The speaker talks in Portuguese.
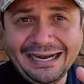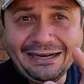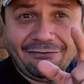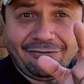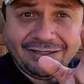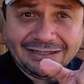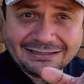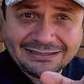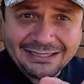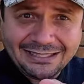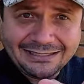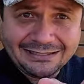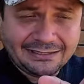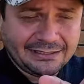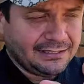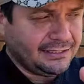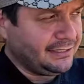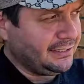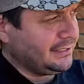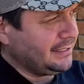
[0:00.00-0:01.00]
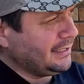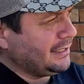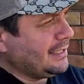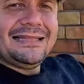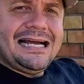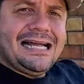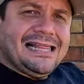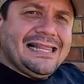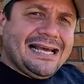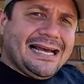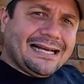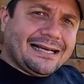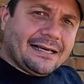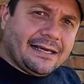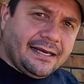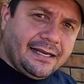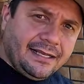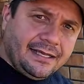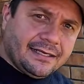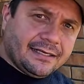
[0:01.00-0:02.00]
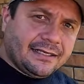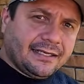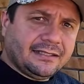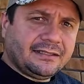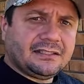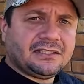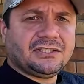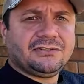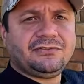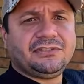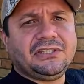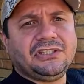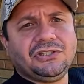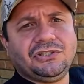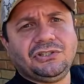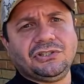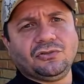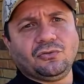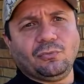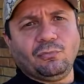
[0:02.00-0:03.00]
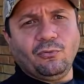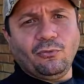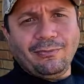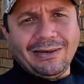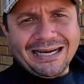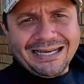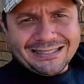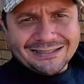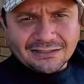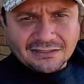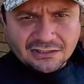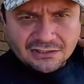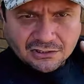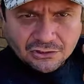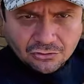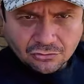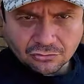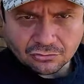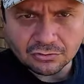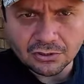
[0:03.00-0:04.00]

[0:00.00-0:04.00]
A vantagem ainda, tá na gringa, quer transferir dinheiro pro Brasil,